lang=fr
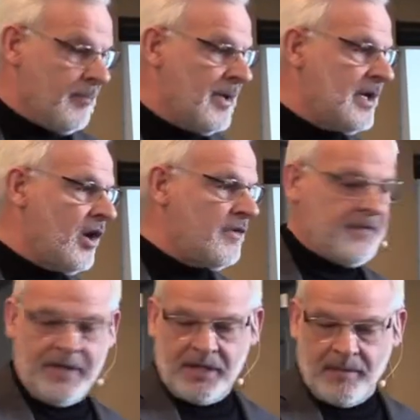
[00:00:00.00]
Mais il y a un
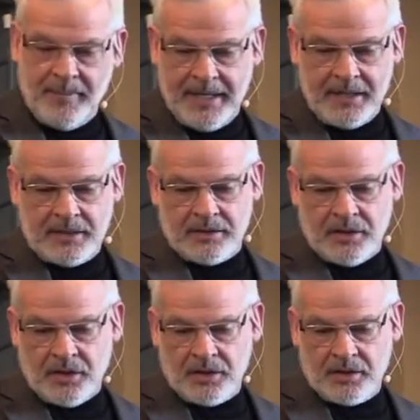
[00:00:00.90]
phénomène
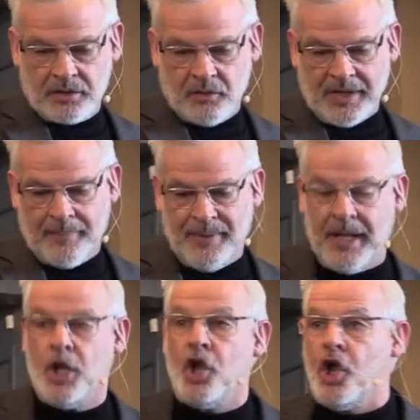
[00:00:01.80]
euh, qu'on
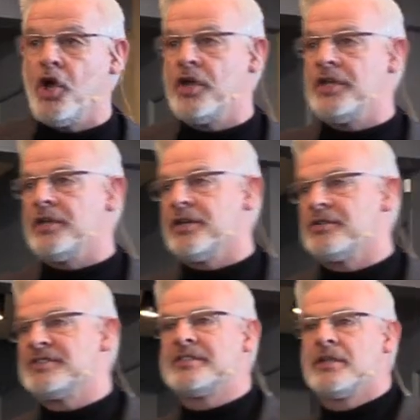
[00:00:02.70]
appelle l'œil
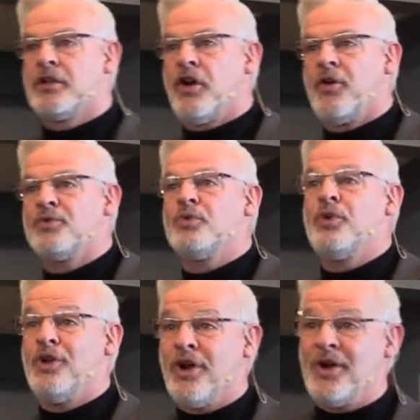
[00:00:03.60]
du cyclone ou
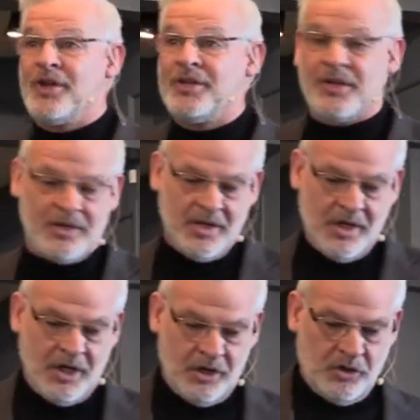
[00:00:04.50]
l'œil
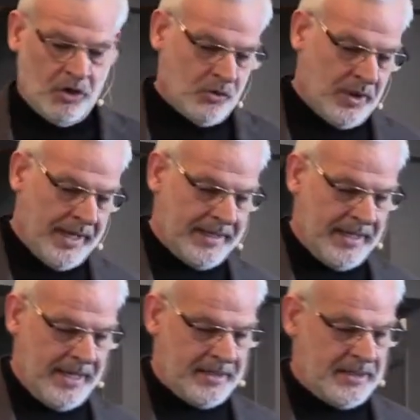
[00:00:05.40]
de
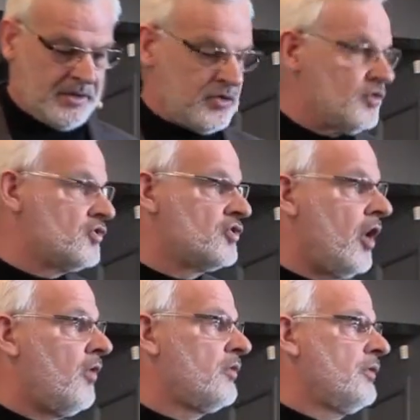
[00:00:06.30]
l'ouragan, qui est une
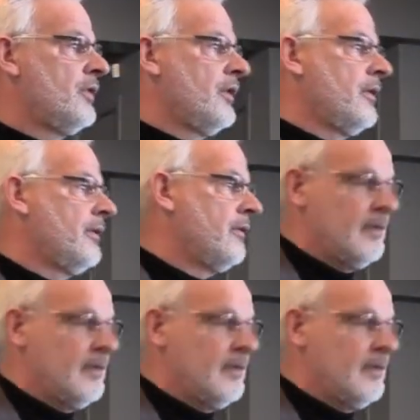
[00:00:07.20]
zone de